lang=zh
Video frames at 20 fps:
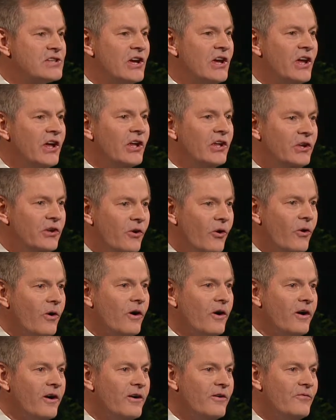今生
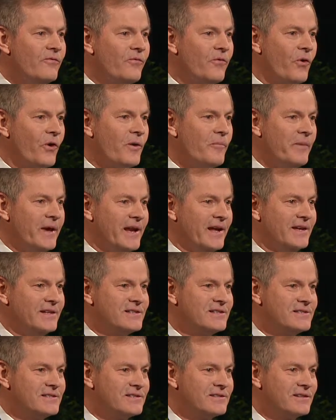就是
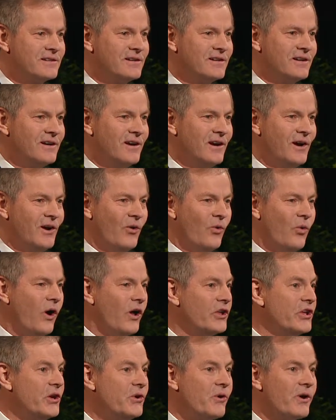你的四分
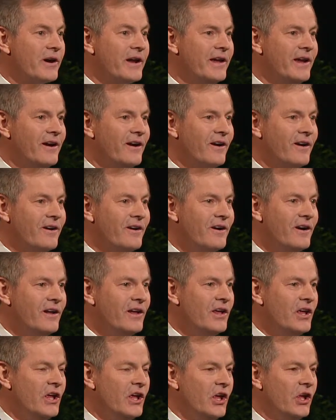钟，
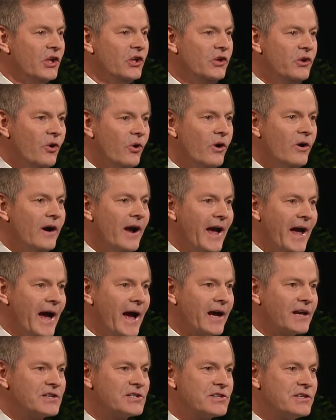在这里，
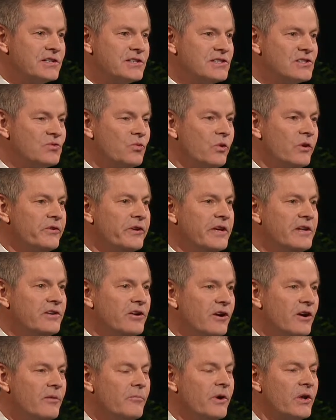你们
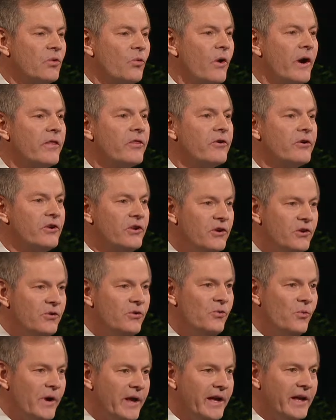的行为会决
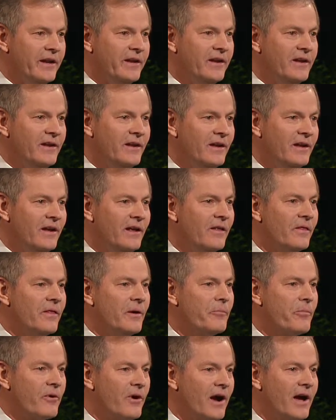定。你们
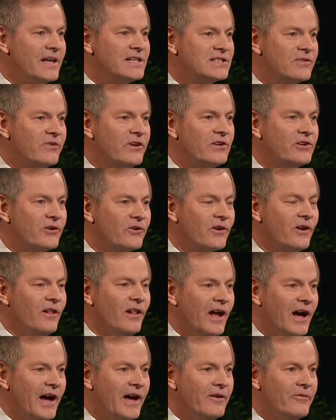是否能赢得
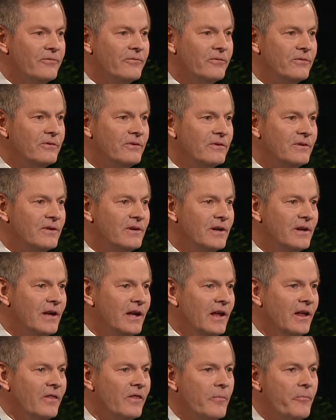永生的酬
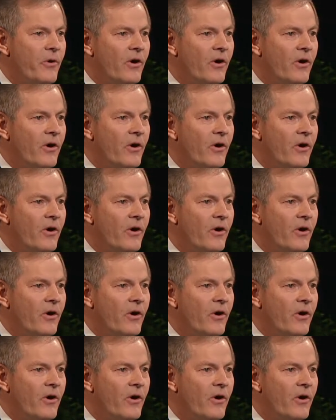赏？